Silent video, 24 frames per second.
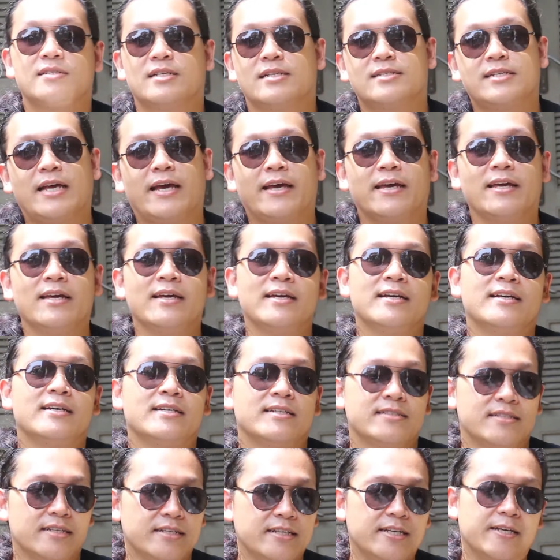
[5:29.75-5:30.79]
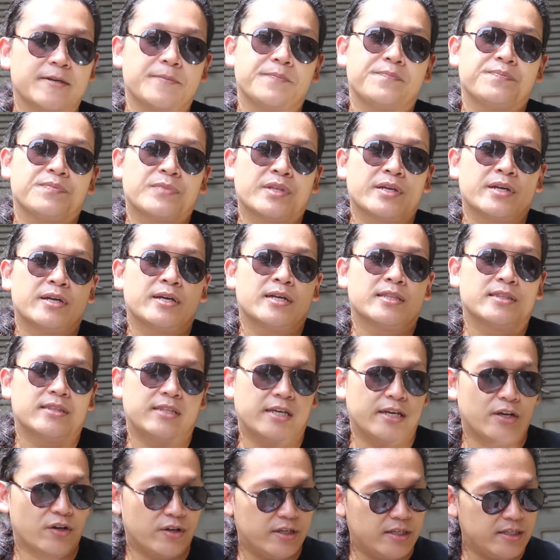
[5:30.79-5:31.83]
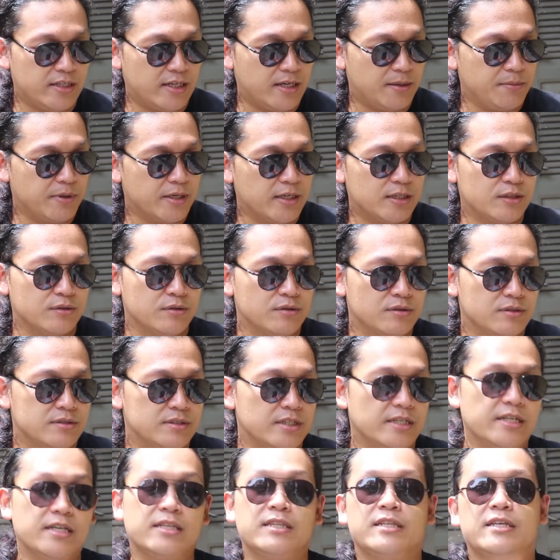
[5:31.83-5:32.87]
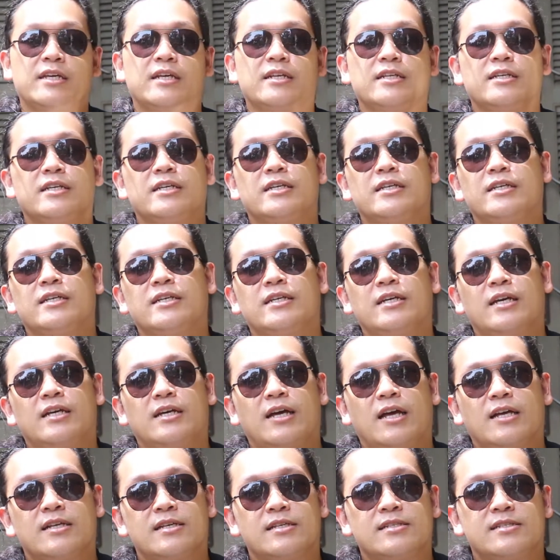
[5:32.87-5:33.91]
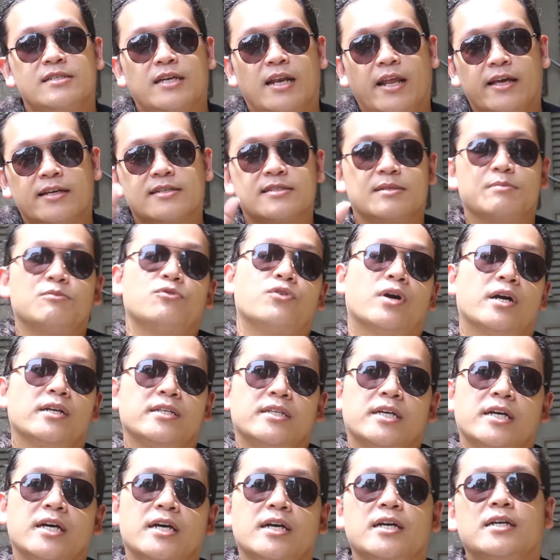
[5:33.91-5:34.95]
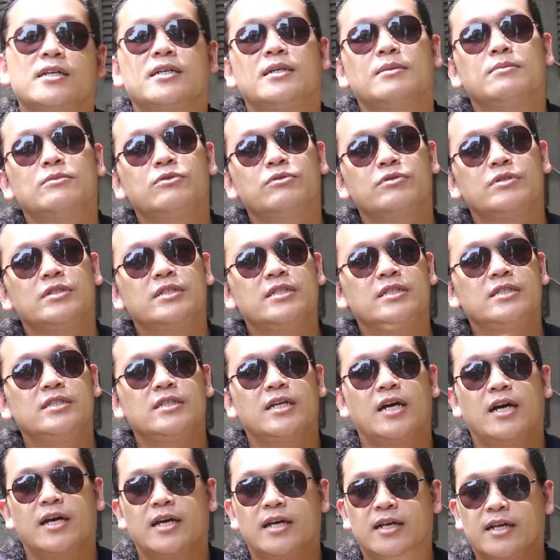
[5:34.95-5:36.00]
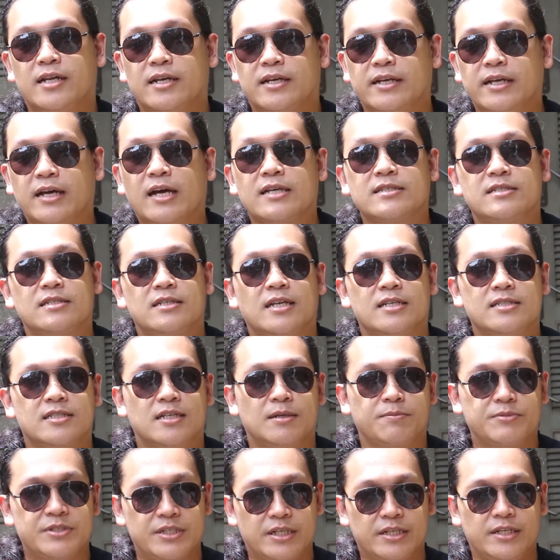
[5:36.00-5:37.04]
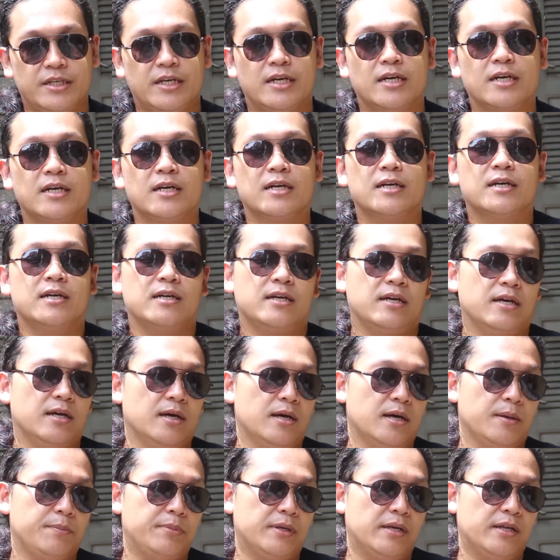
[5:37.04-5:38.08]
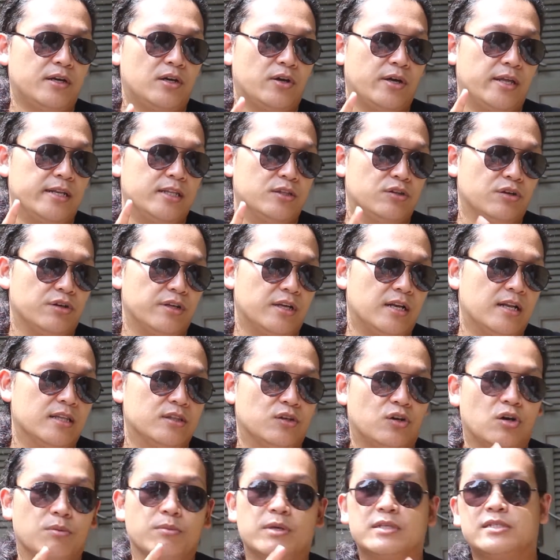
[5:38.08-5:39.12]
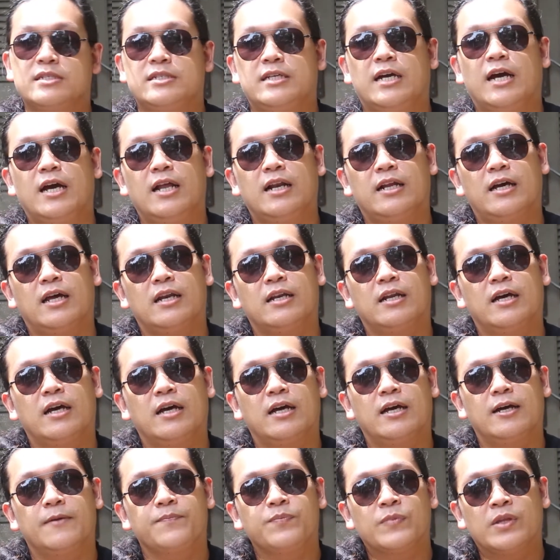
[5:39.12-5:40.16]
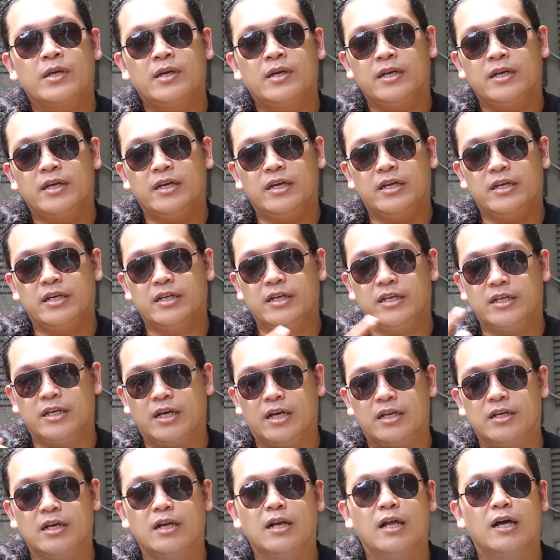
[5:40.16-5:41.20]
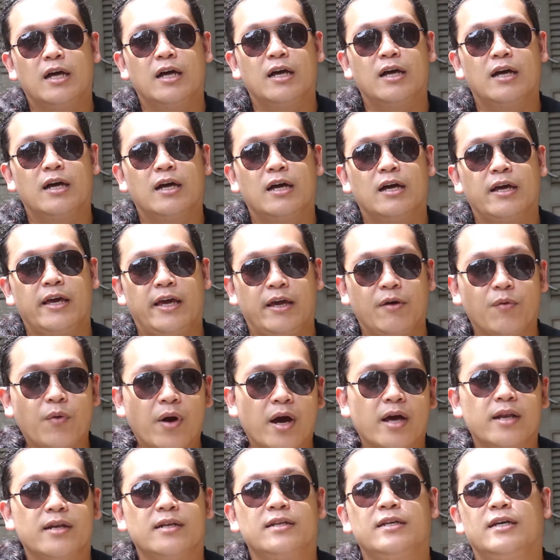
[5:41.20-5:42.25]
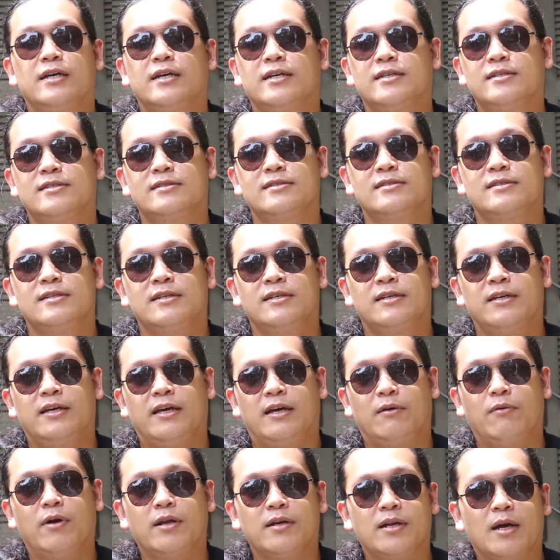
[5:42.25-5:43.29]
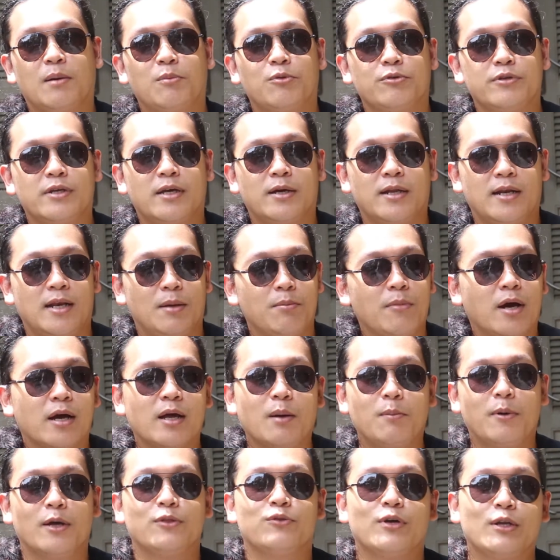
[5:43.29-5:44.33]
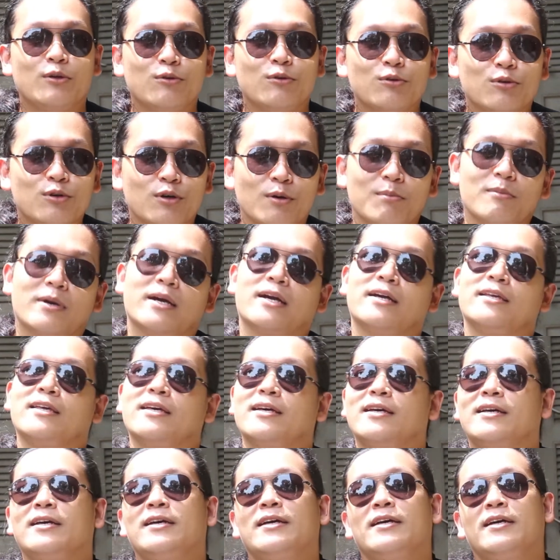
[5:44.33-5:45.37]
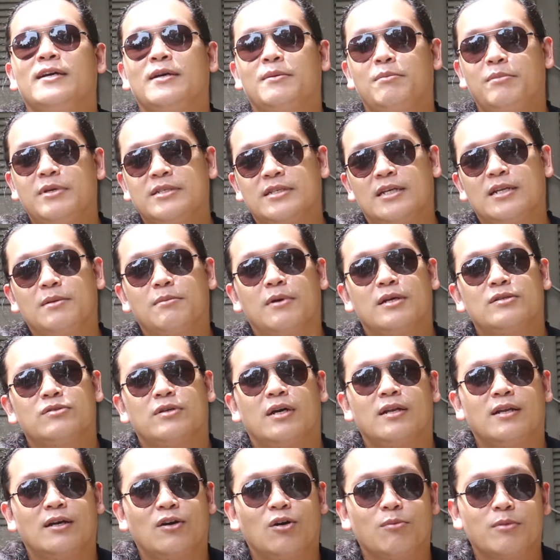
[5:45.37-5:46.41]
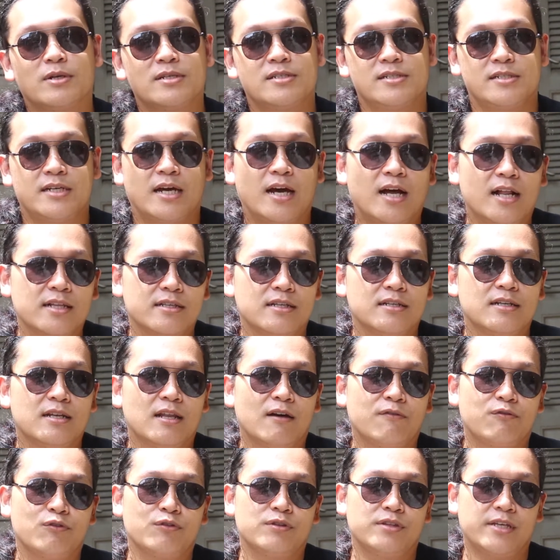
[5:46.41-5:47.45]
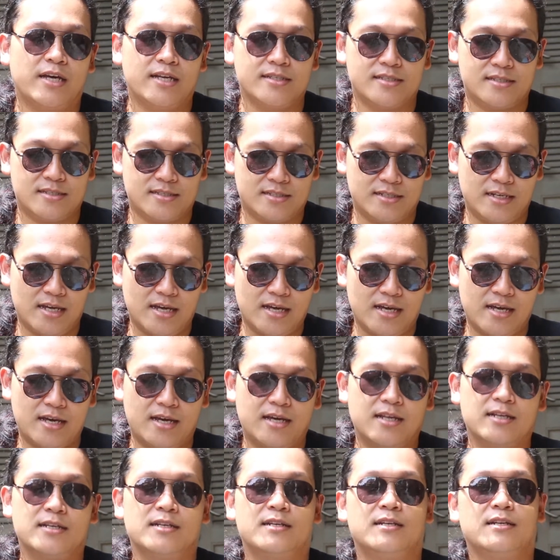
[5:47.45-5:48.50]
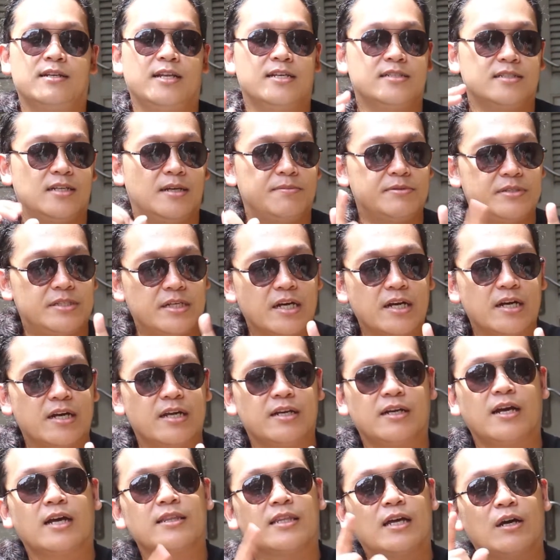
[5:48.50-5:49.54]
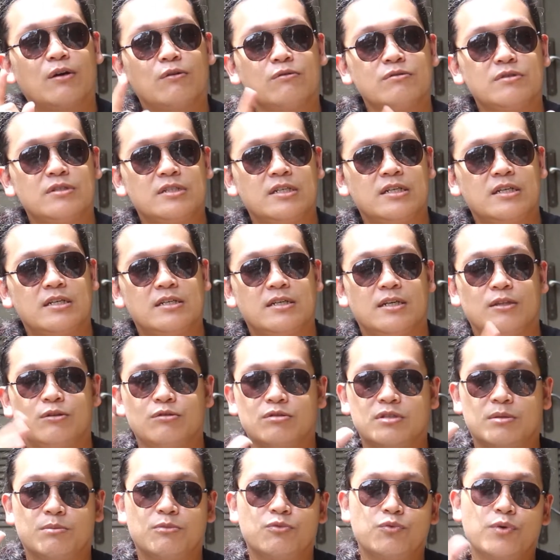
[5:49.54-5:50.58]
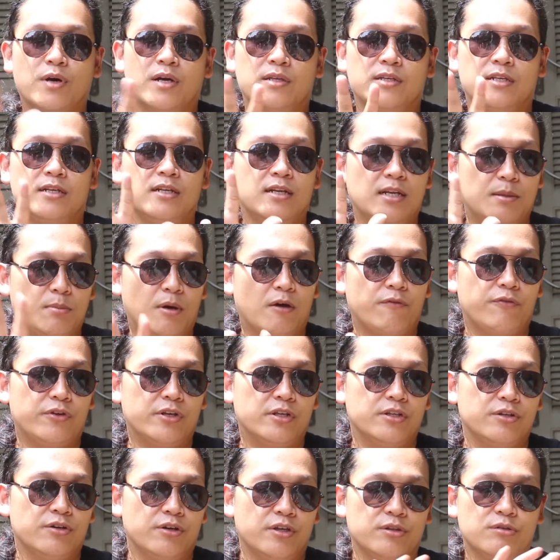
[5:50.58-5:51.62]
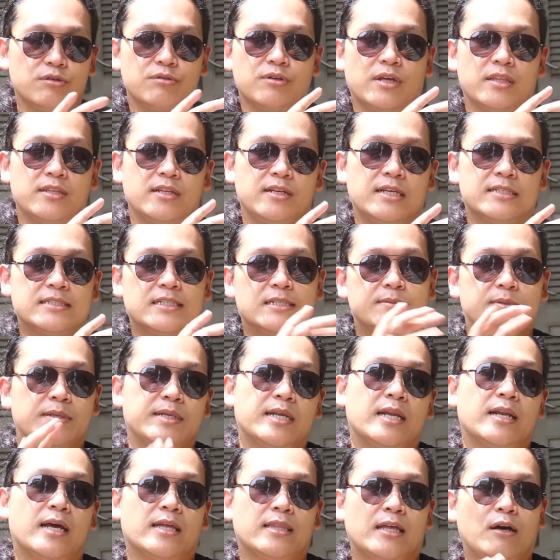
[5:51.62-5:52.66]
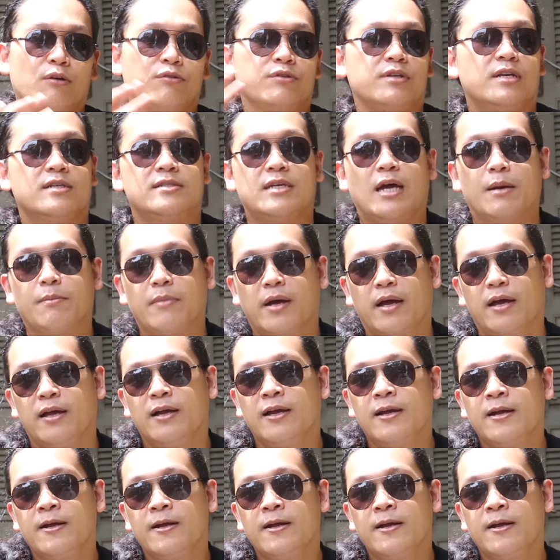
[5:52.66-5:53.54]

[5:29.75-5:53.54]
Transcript: selesai. Jadi teorinya begitu. Jadi intinya di select semuanya, kemudian dikasih descriptionnya, uh, pilih kok editorial atau komersial karena ini adalah hewan ya hewan nggak punya lembaga bantuan hukum makanya bisa dimasukkan ke komersial jadilah footage dan description kata kunci itu semua jadi lima video itu nanti description dan kata kuncinya sama